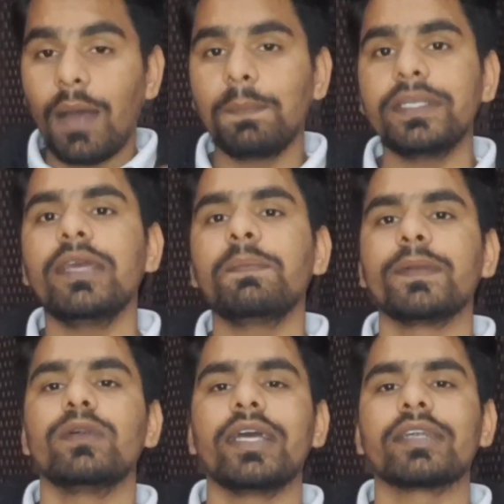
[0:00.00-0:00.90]
अपने
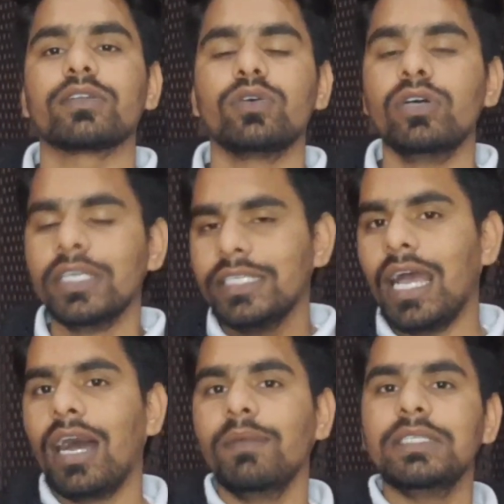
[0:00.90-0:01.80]
प्रोडक्ट को
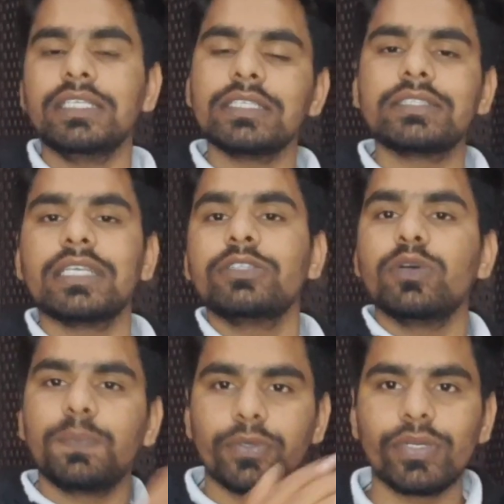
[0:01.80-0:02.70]
या हम इनसे
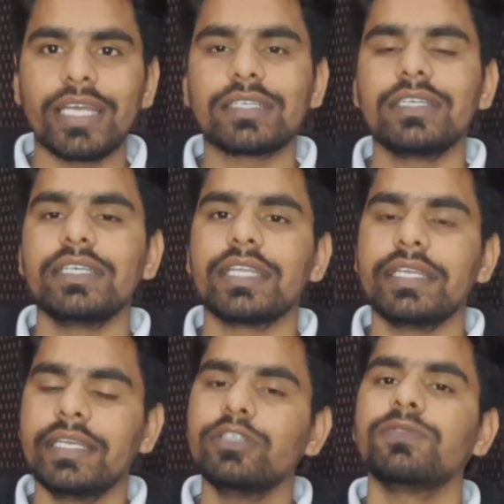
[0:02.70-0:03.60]
जो प्रोडक्ट ले
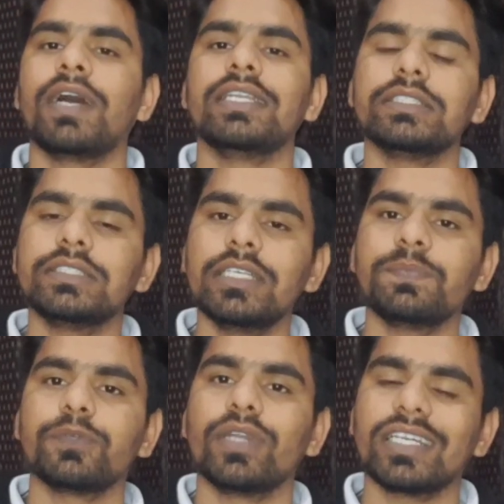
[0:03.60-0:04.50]
रहे हैं जो
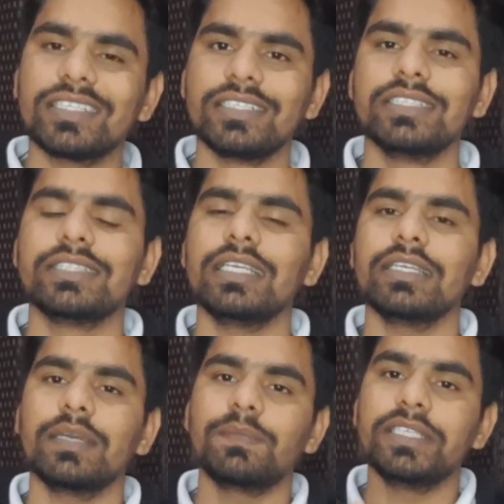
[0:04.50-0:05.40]
फाइनेंशियल प्रोडक्ट
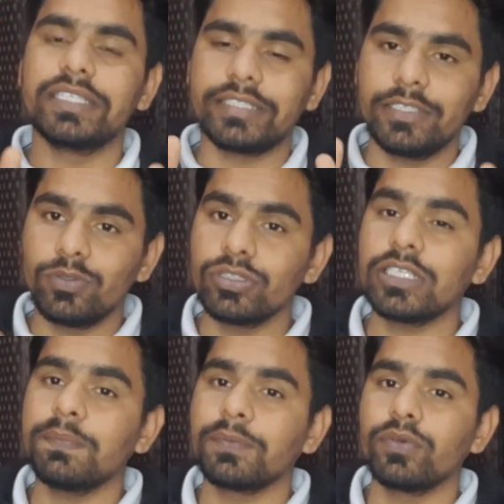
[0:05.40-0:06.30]
रीसेलिंग एप्लीकेशन है
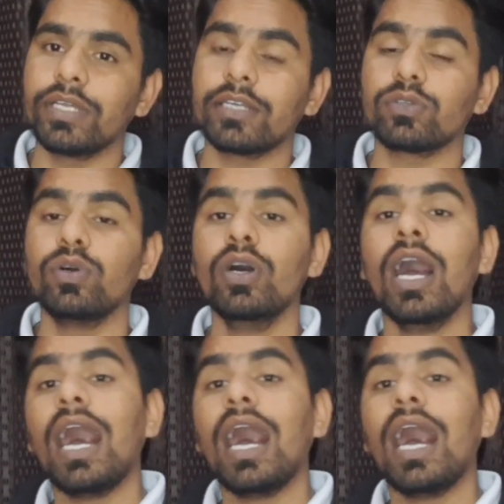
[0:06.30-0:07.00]
उनके प्रोडक्ट को